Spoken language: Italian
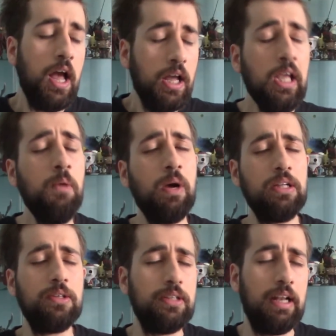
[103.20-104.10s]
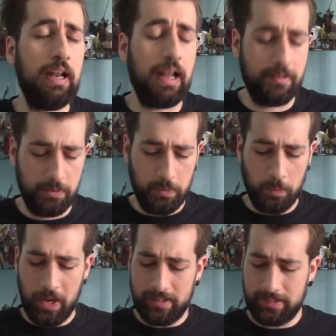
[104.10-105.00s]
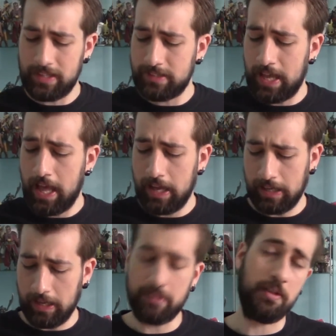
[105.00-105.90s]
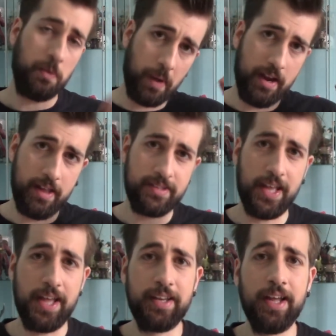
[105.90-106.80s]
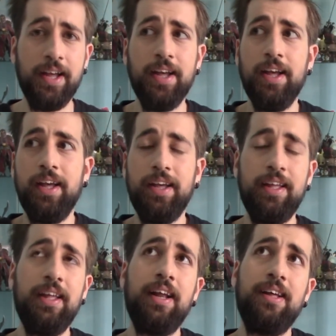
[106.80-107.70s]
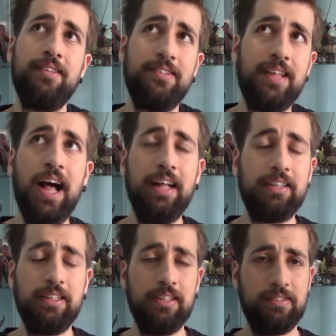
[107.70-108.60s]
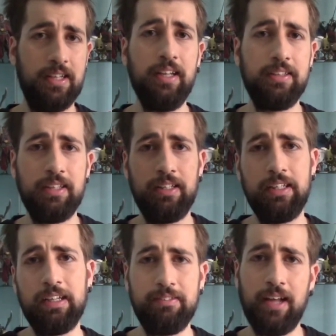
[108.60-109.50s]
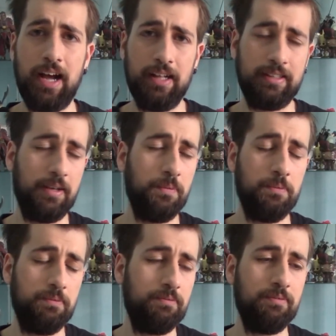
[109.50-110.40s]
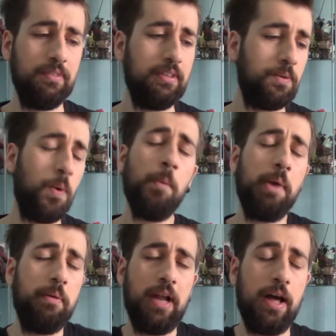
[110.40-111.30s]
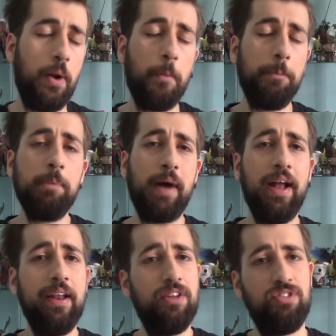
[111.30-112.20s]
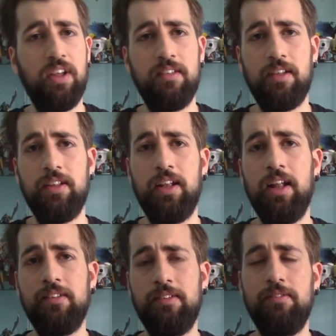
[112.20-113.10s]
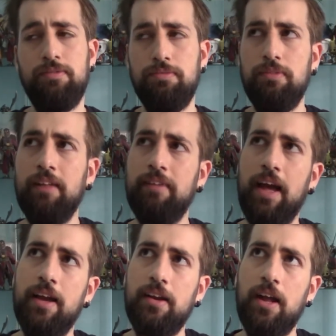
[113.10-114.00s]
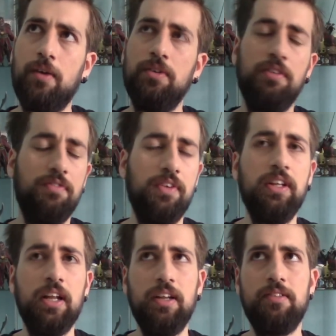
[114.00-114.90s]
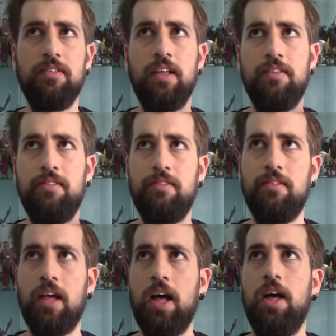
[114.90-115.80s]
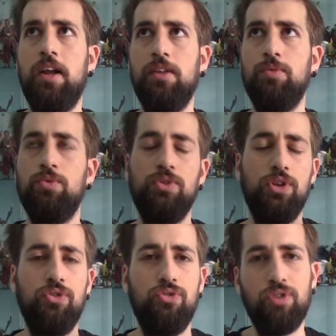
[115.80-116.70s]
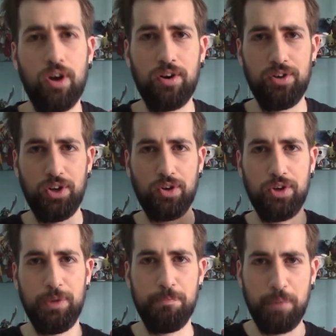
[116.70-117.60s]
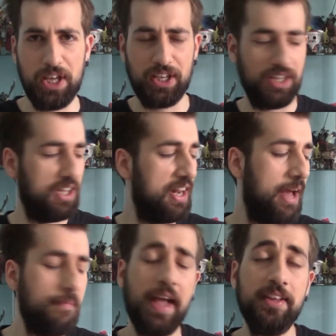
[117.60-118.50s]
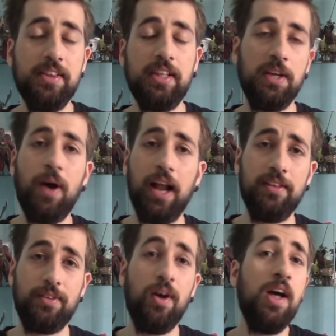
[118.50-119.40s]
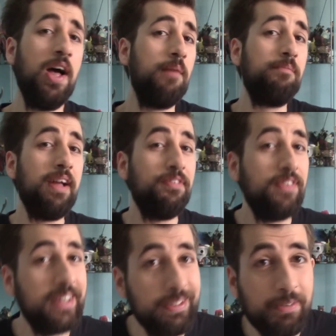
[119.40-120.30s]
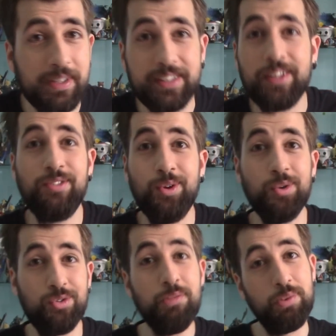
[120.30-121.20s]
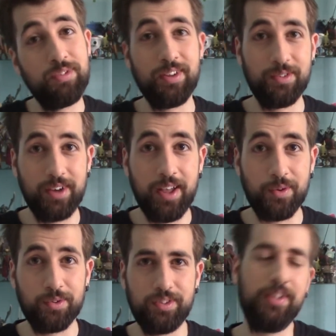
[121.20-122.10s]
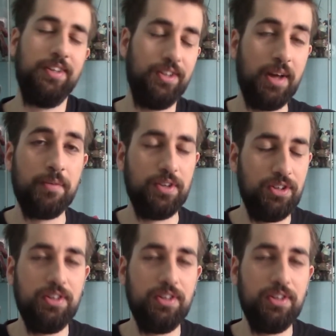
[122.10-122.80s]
In quanto nella, in questa serie, anzi in quella serie, era stata descritta, etichettata un, come una rompipalle scesa dalla, sulla terra con il fine di scassare tutti i giorni con i picchi, lamenti o altro. Ma effettivamente Silurcibiusa non è così, diamo,